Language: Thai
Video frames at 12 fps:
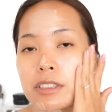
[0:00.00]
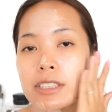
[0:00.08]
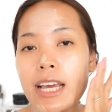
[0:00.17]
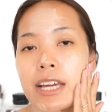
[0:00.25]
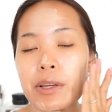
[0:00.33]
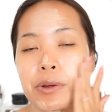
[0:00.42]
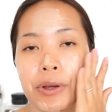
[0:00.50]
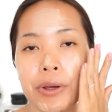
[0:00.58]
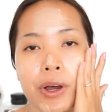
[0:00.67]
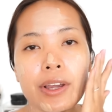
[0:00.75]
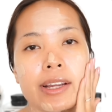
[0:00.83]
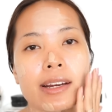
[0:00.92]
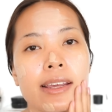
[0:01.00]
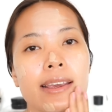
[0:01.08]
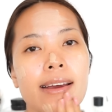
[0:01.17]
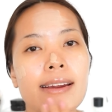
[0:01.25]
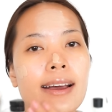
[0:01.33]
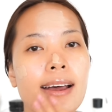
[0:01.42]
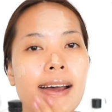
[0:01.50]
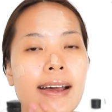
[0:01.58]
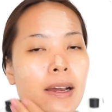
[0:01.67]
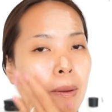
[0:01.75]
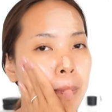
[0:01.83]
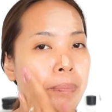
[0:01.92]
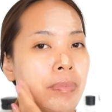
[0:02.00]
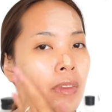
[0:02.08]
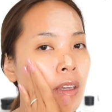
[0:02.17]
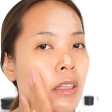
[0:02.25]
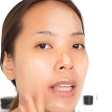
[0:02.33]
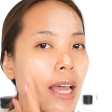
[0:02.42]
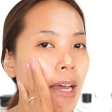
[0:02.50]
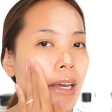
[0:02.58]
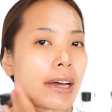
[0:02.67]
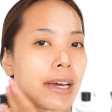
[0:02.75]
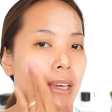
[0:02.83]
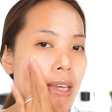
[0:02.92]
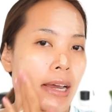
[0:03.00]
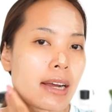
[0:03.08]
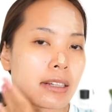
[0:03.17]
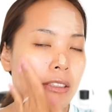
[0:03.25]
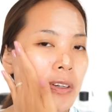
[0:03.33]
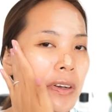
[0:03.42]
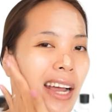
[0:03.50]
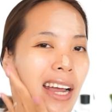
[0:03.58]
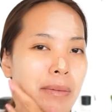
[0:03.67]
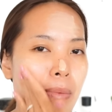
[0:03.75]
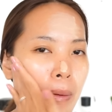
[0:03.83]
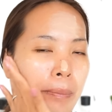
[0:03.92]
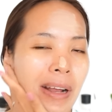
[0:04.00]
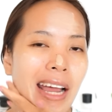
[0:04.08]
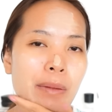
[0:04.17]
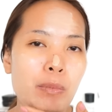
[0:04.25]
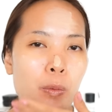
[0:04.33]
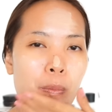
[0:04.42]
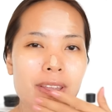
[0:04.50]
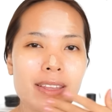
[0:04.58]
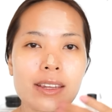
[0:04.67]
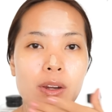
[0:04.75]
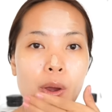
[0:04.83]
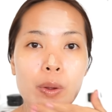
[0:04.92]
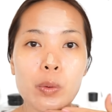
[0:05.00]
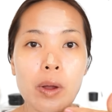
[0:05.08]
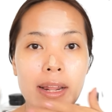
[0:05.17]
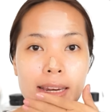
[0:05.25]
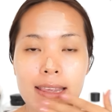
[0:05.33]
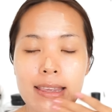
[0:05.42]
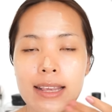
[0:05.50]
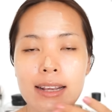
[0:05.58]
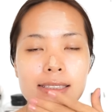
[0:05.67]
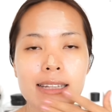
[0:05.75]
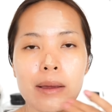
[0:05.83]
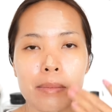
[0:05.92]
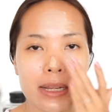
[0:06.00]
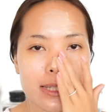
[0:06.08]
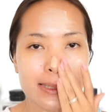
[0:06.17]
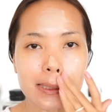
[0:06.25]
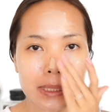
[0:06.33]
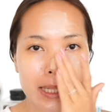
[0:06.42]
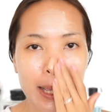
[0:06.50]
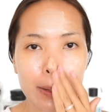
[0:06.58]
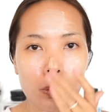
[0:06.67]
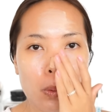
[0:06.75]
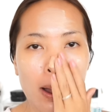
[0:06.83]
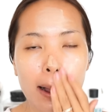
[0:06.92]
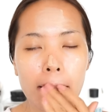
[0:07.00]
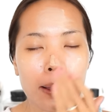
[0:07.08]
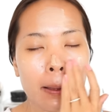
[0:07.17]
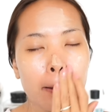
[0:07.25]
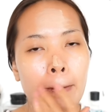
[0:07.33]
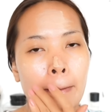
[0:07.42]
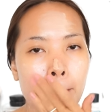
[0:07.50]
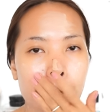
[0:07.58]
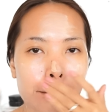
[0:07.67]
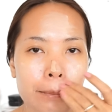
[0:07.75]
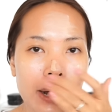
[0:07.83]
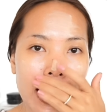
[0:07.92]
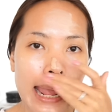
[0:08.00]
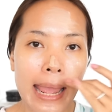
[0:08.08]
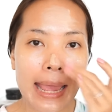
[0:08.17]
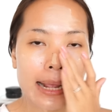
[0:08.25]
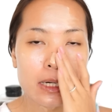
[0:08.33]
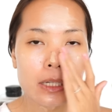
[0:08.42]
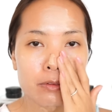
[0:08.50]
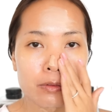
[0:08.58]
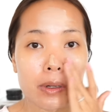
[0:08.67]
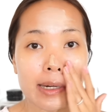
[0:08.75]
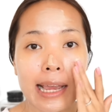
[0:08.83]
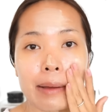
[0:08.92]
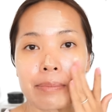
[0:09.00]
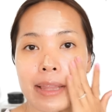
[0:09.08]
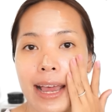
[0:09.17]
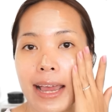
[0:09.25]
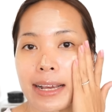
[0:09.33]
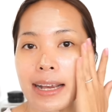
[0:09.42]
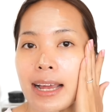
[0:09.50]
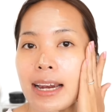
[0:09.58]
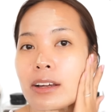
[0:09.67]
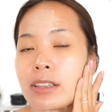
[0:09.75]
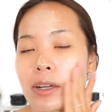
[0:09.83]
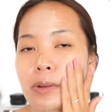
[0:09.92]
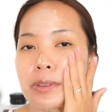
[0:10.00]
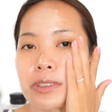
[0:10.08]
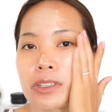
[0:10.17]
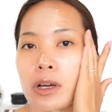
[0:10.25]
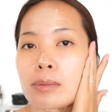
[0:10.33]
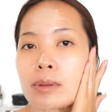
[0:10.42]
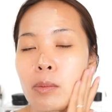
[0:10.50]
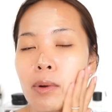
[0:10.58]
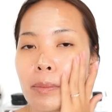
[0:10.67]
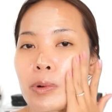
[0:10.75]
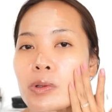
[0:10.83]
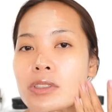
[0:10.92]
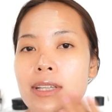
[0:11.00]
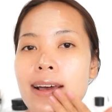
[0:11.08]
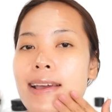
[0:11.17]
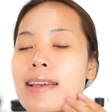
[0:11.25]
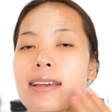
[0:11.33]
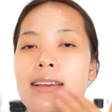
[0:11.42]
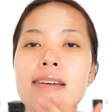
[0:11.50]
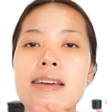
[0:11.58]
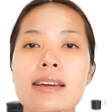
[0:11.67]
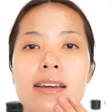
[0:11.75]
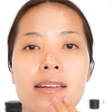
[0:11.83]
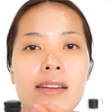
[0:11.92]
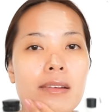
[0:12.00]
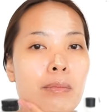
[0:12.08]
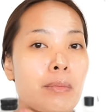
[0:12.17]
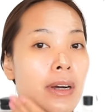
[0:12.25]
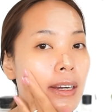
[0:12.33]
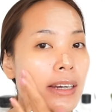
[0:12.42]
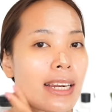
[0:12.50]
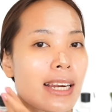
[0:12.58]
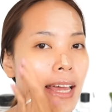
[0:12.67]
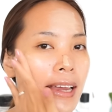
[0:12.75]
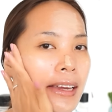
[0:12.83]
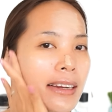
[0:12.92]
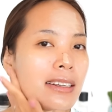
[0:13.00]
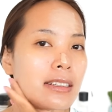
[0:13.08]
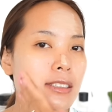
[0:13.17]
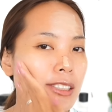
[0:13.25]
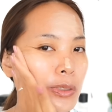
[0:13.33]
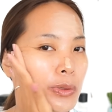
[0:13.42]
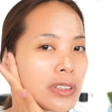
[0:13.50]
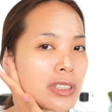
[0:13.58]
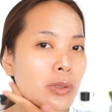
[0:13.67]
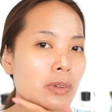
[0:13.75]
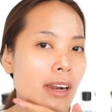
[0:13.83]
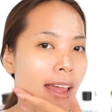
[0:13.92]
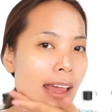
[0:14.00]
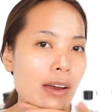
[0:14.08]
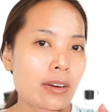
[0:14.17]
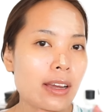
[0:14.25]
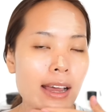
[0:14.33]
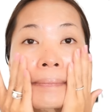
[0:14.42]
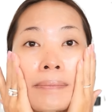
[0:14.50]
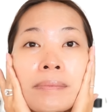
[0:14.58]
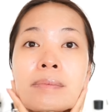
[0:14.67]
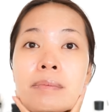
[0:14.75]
ใช้นิ้วค่อยๆเกลี่ยนะคะ ถ้าใครอยากต้องการแบบการปกปิดที่น้อยกว่านี้ก็สามารถที่จะใช้พวกแปรงหรือฟองน้ำได้ค่ะ แล้วแต่คนชอบแต่ว่าโบใช้มือนี่แหละ สะดวกสุดแล้วนะคะ